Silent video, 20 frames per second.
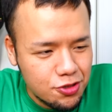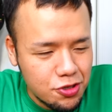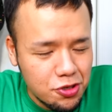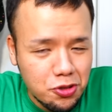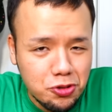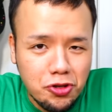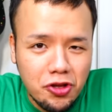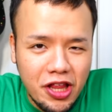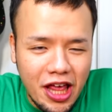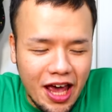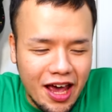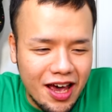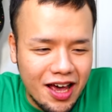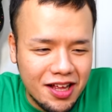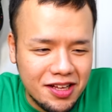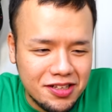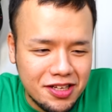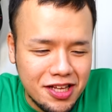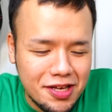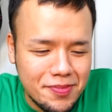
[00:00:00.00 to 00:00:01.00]
ということで、
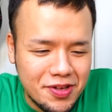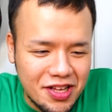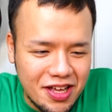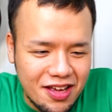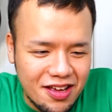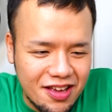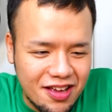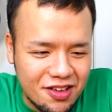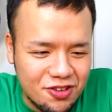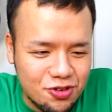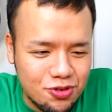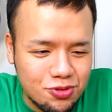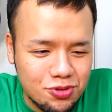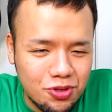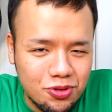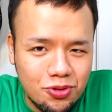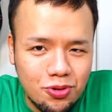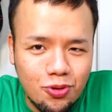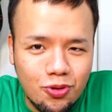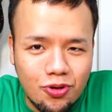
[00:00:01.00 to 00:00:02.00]
ただいまね、えー、牛
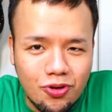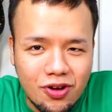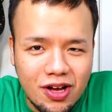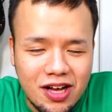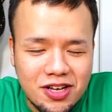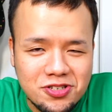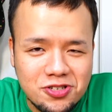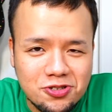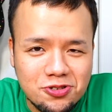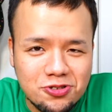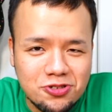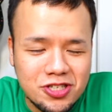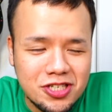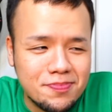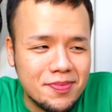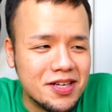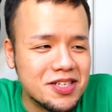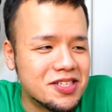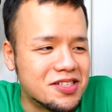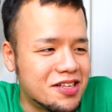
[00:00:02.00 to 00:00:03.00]
丼の方完食
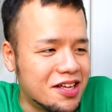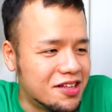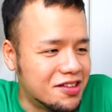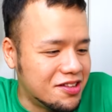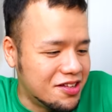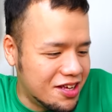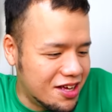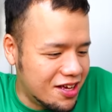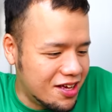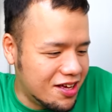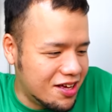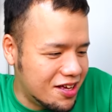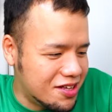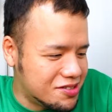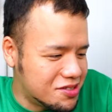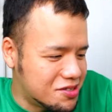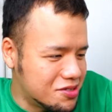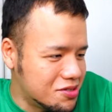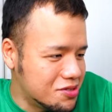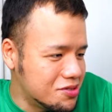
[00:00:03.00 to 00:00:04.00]
しましたんで、
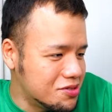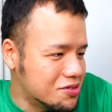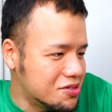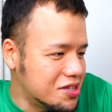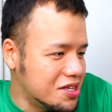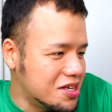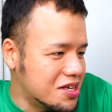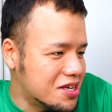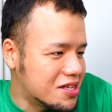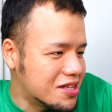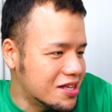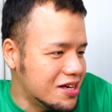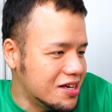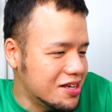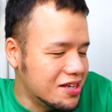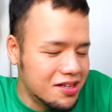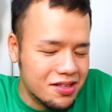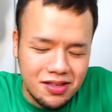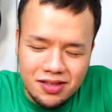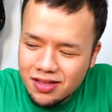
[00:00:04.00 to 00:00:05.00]
えー、続きいきた
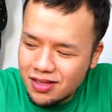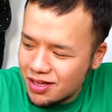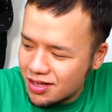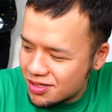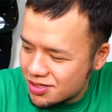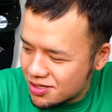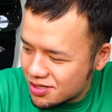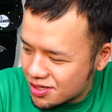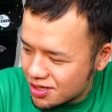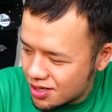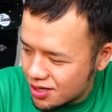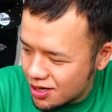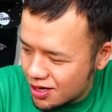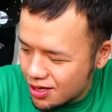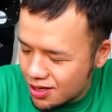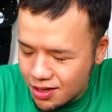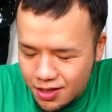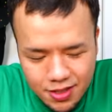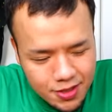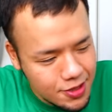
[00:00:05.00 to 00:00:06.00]
いんです
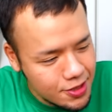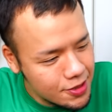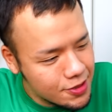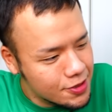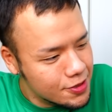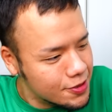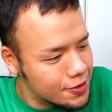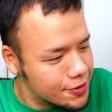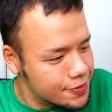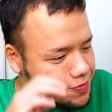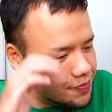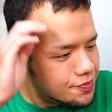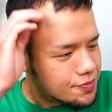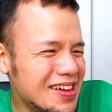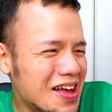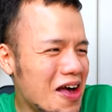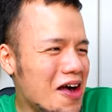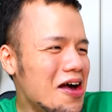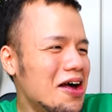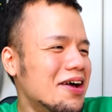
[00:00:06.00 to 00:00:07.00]
け
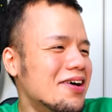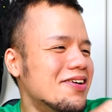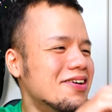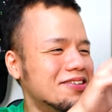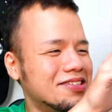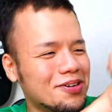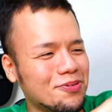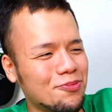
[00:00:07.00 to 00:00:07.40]
ど、で